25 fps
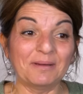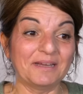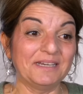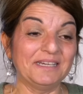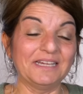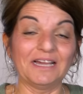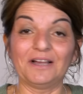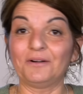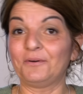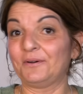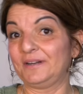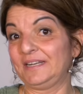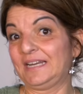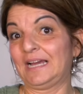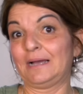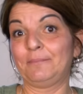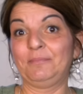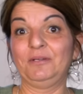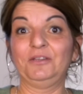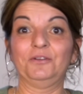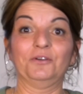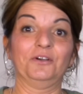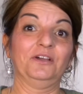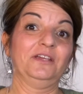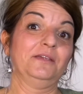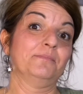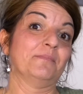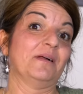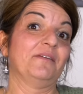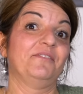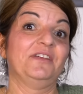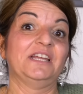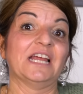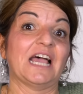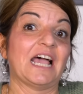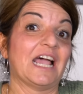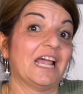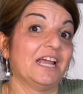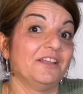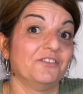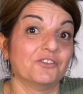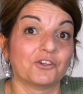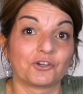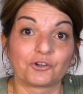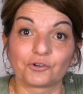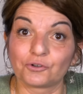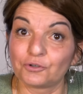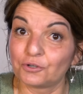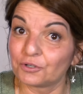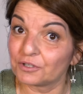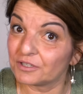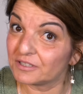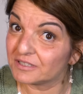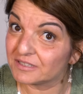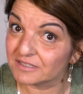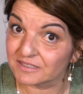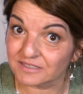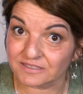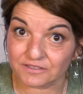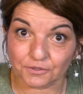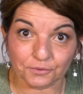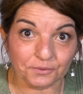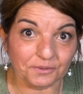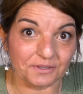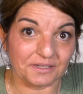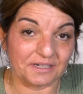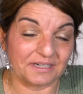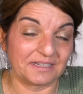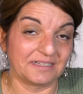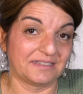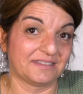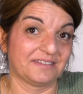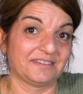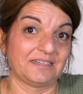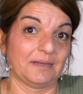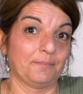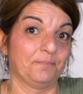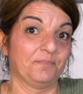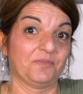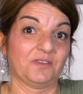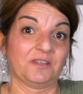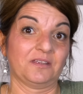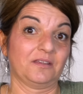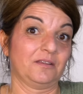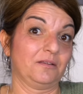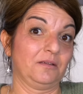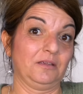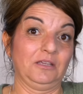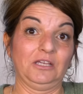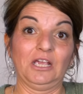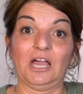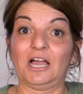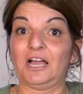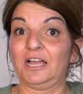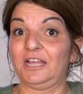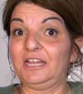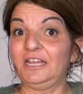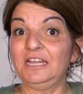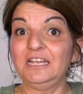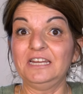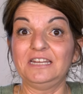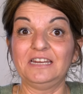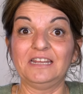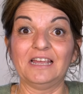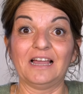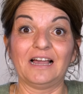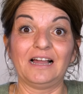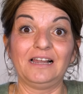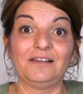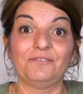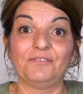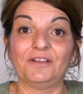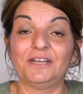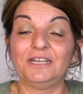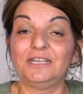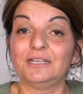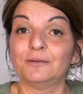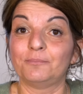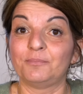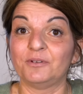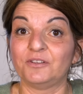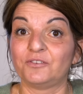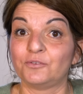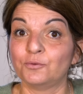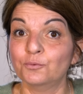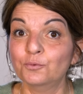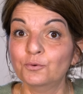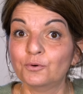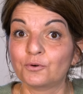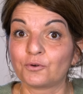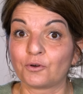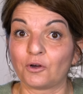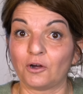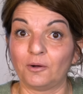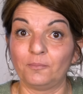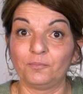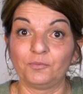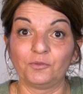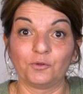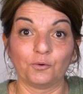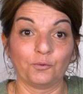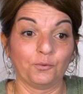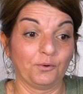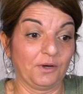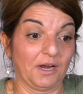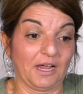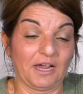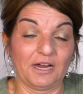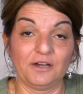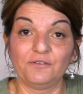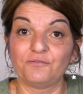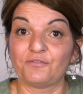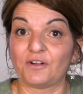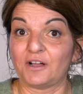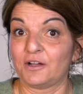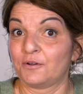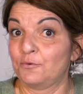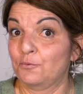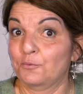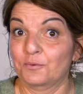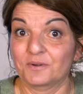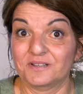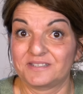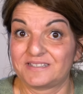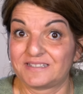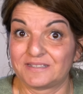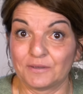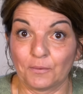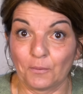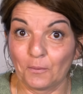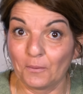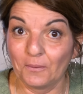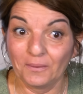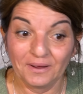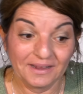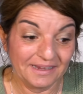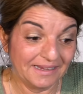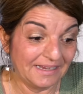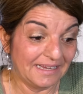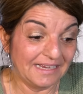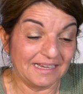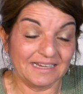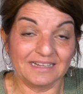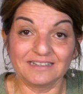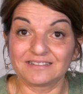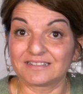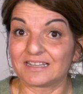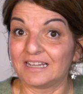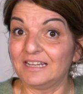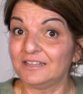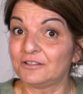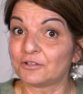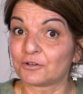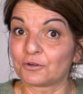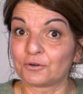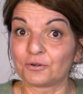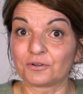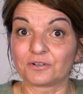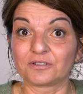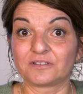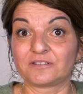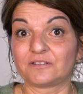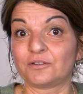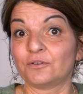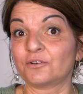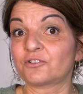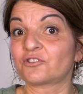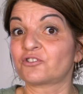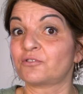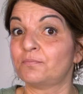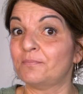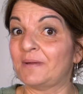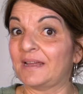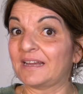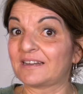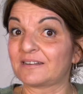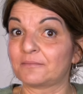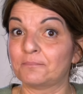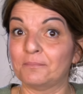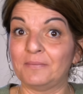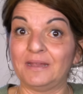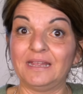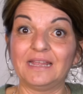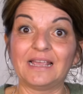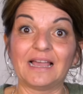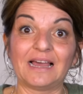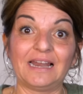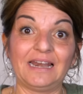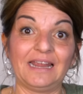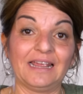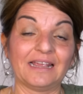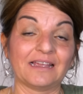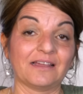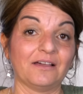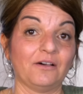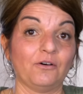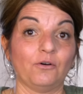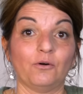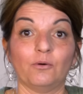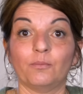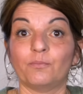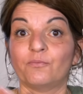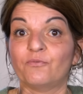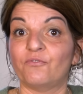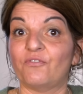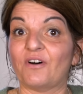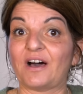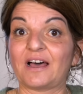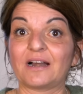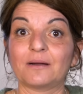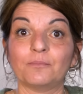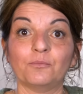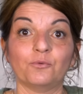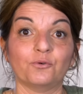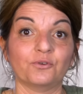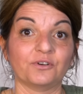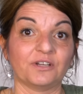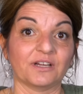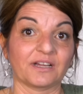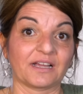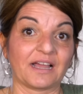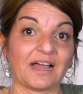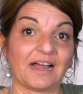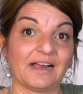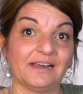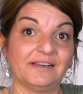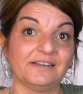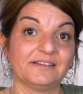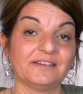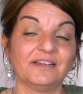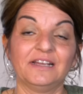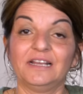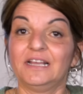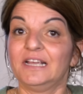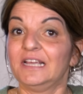wenn ja, heute habe ich euch mal wieder ein Ruckzuck-Rezept. Ja, ideal, wenn ihr Besuch kommt oder einfach nur so. Es geht ruckzuck, schmeckt mega lecker, ob warm oder kalt.